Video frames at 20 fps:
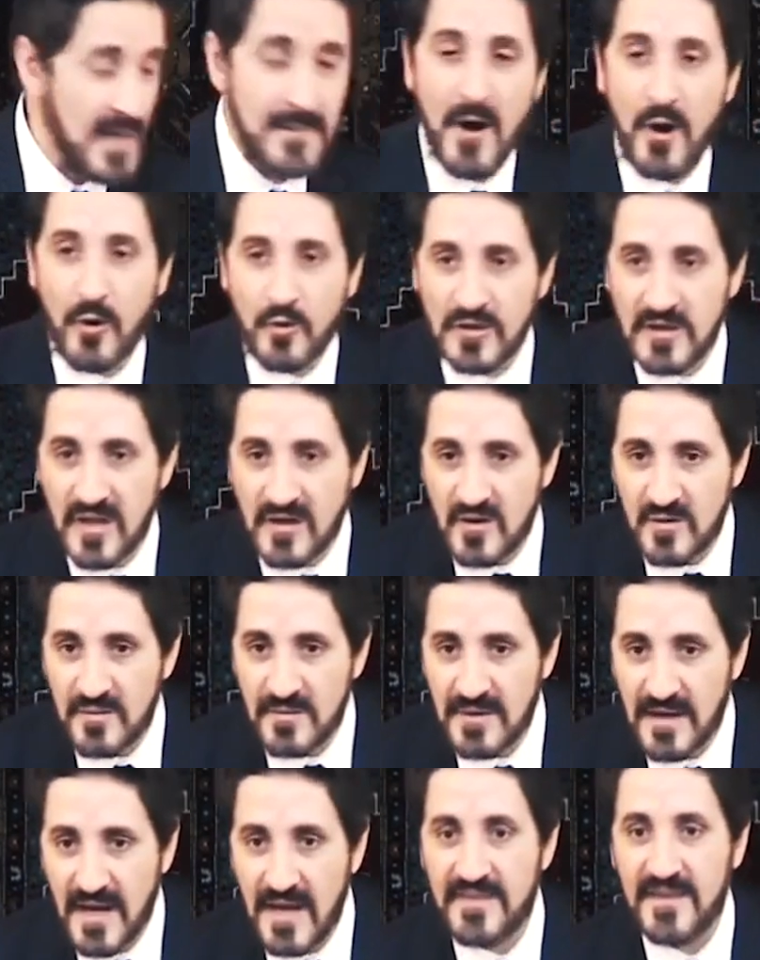كما قلت
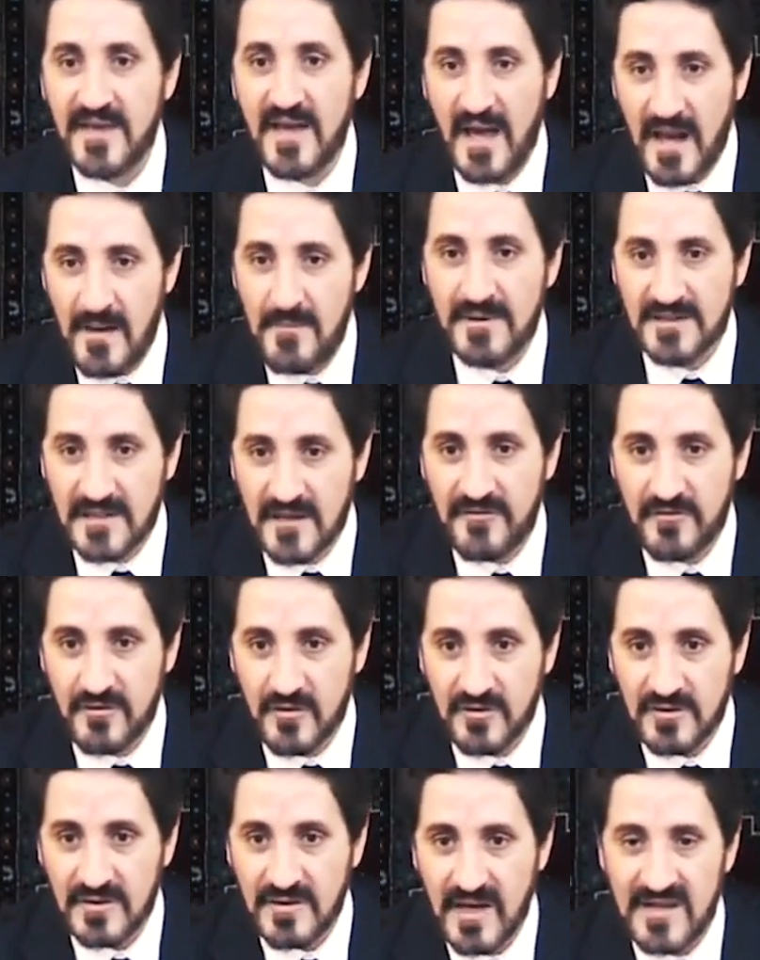لكم هذه
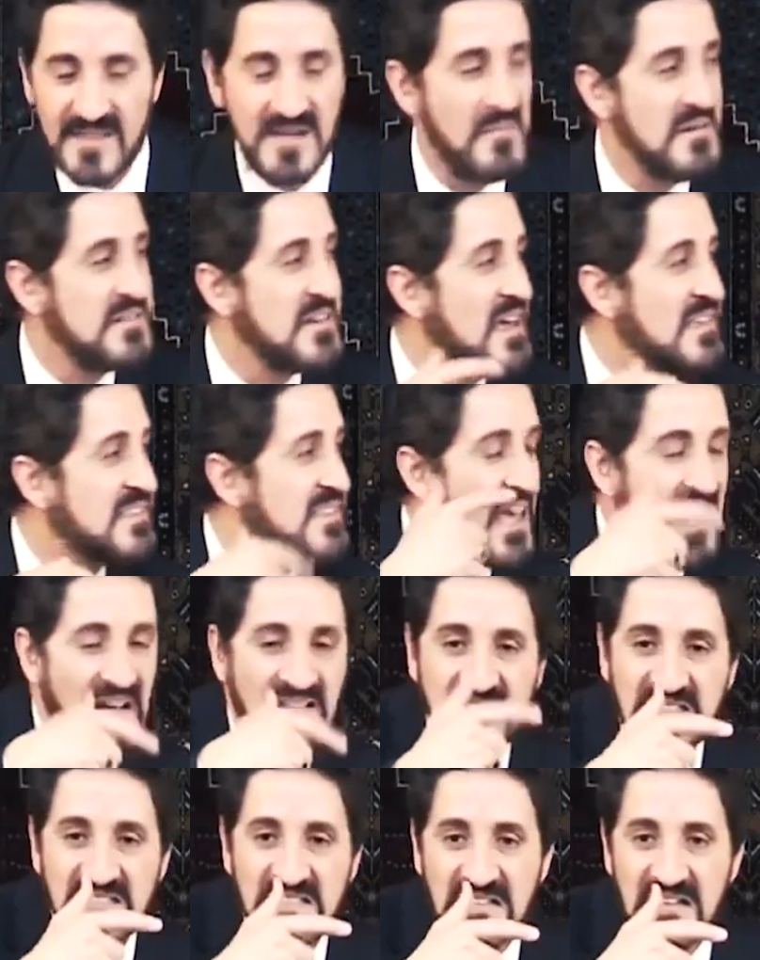الميتافور هذه
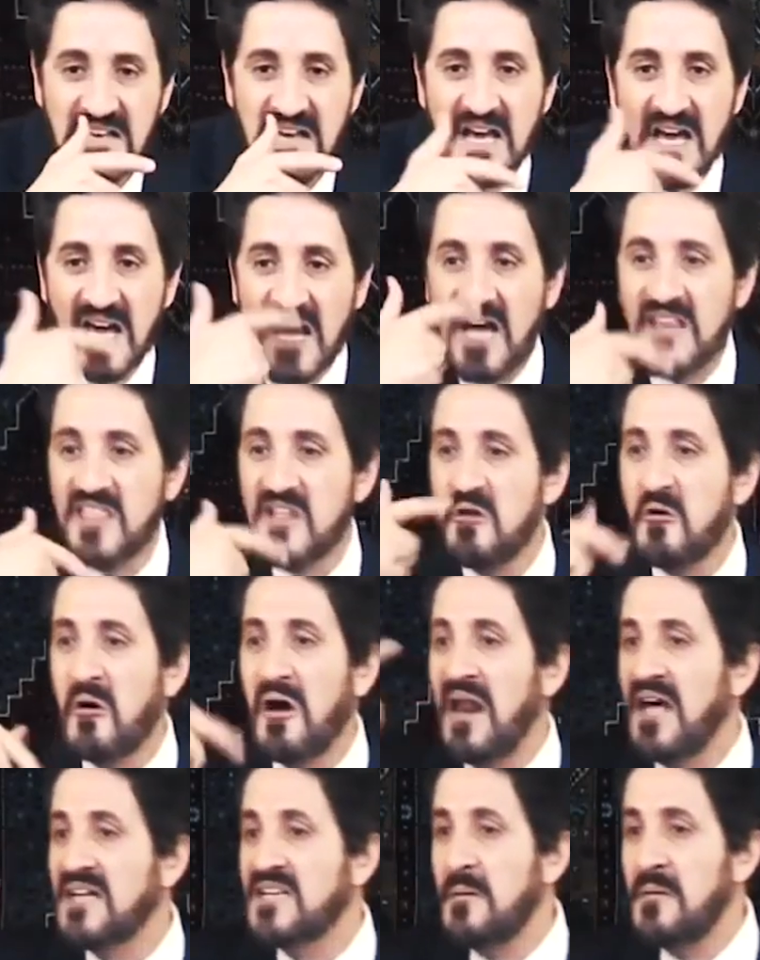المجازات هذه
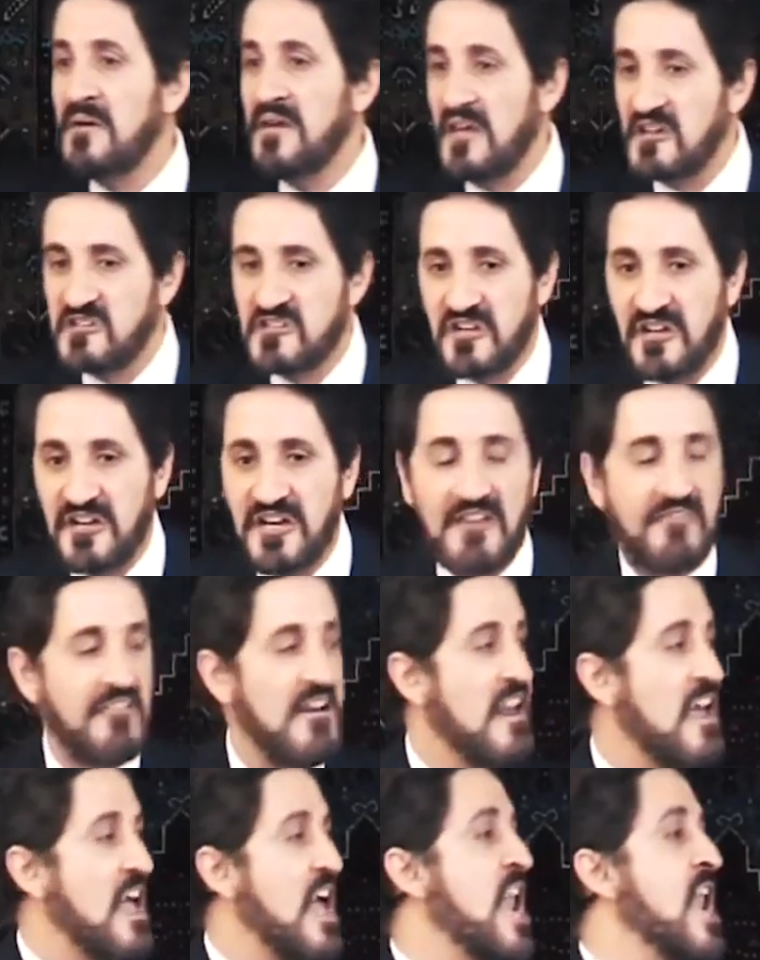اللغة الأدبية الشعرية
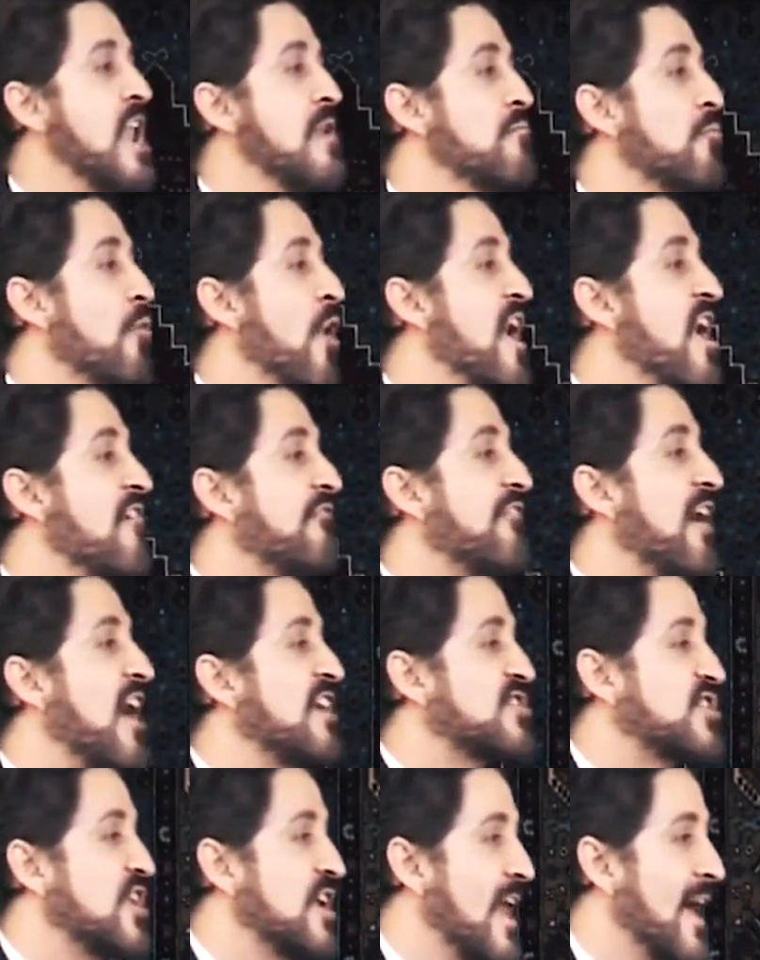في العلم وهي
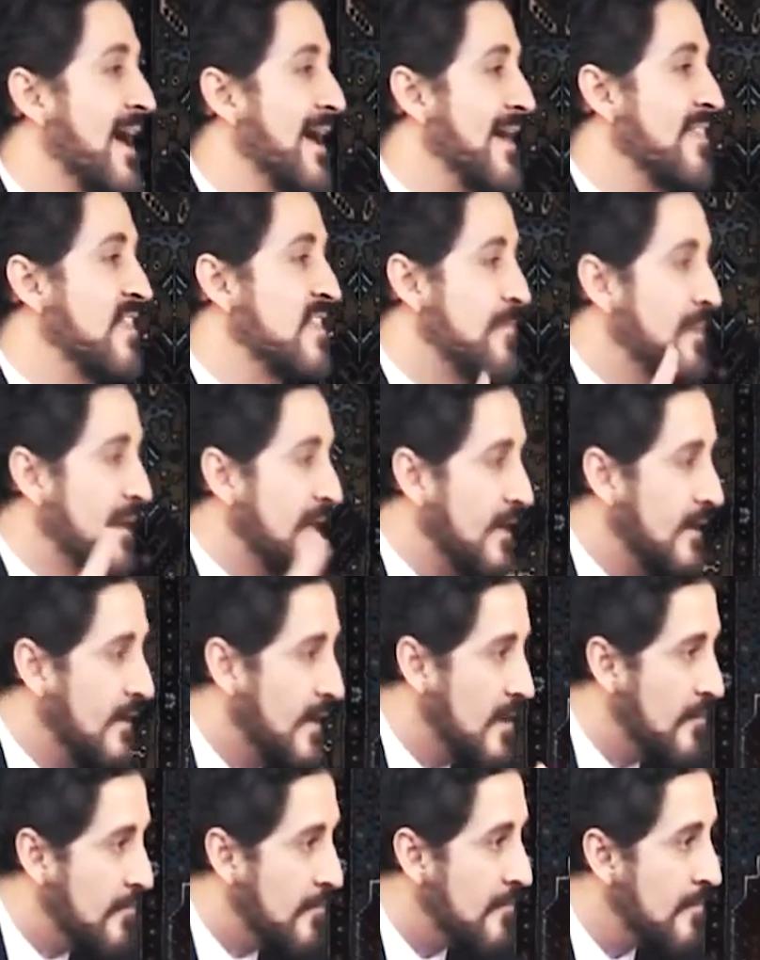فاشلة هذه ذبح
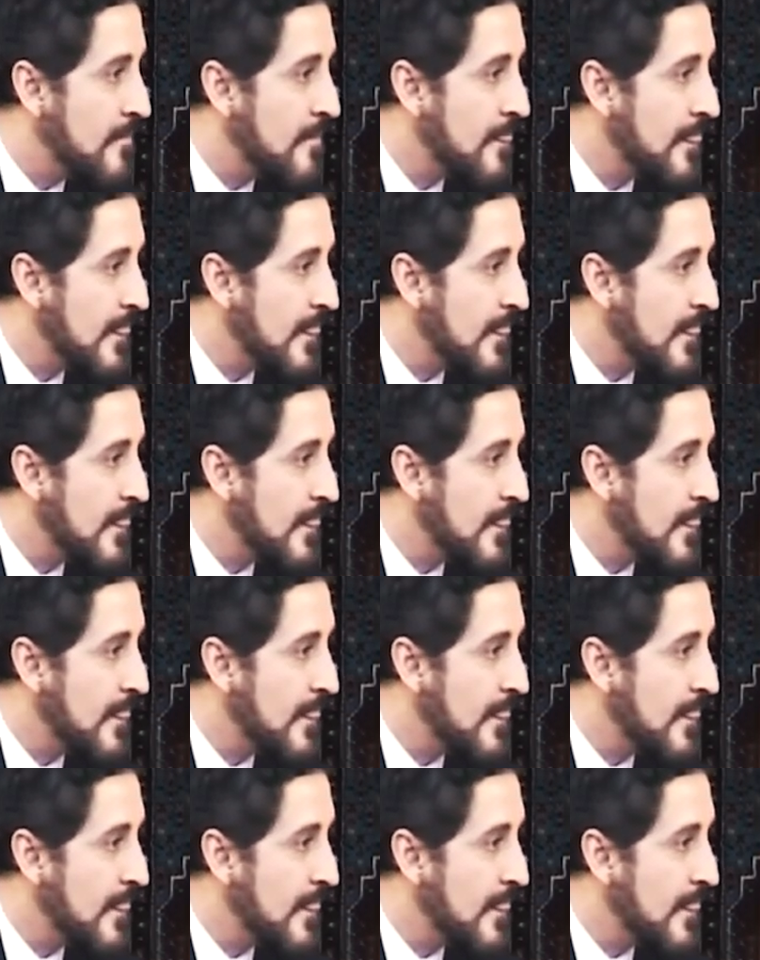العلم